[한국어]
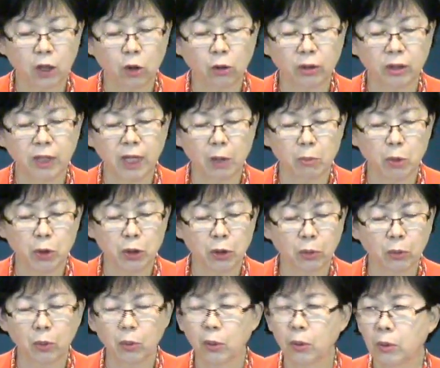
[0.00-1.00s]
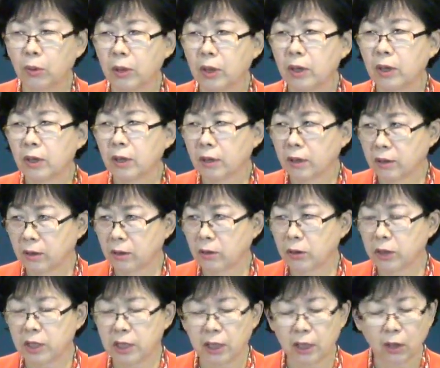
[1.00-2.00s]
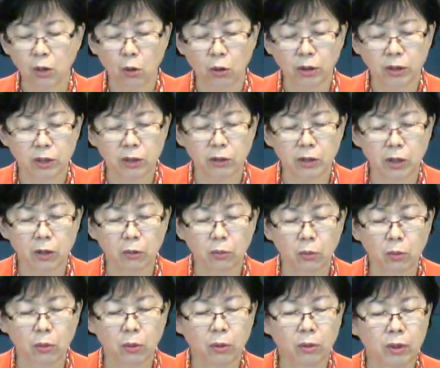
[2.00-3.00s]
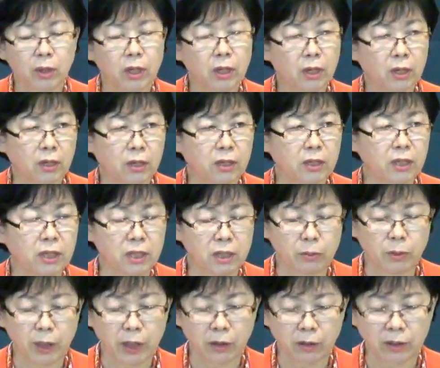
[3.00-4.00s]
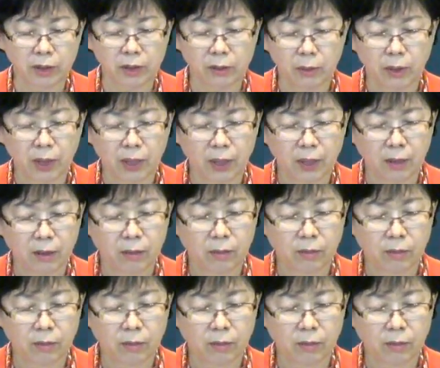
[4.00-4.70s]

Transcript: 더 크게 보였고 그것이 걱정이었고 근심이 되었습니다.